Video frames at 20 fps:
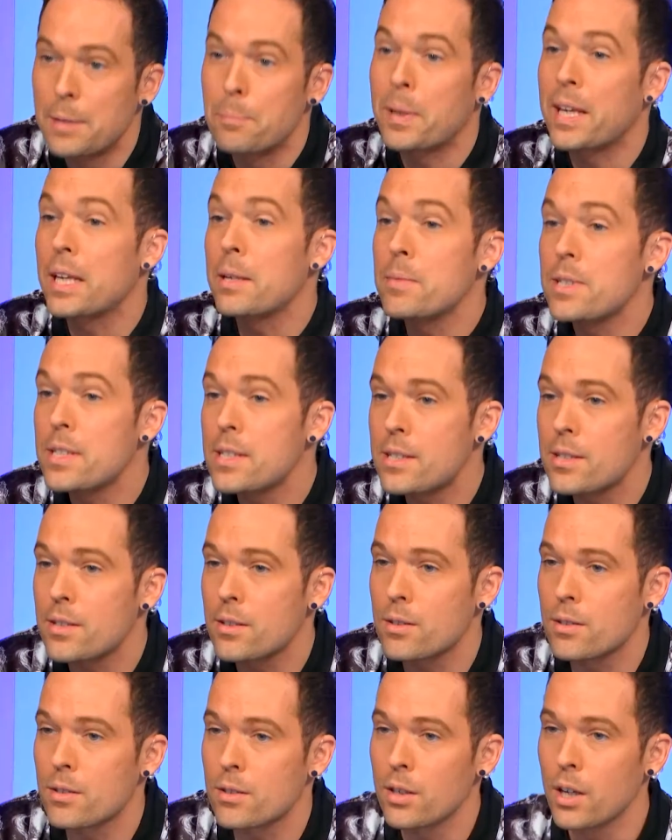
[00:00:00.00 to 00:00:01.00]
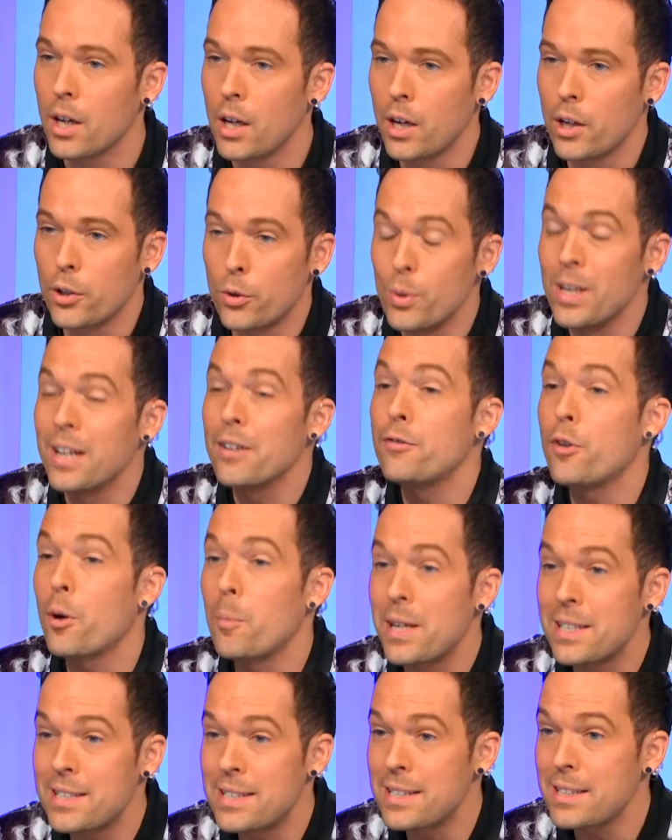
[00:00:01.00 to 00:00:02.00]
des prémices euh, de
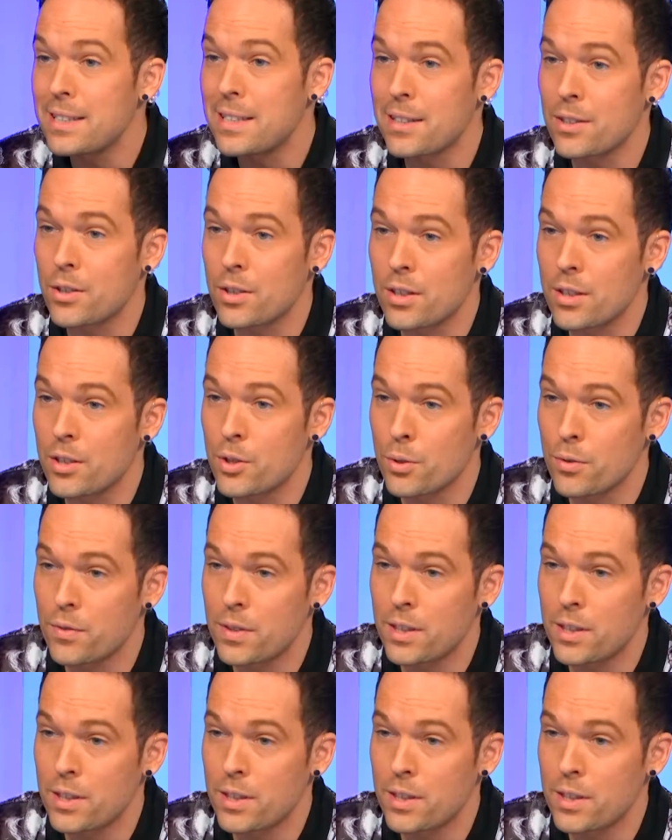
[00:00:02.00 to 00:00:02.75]
l'informatique et des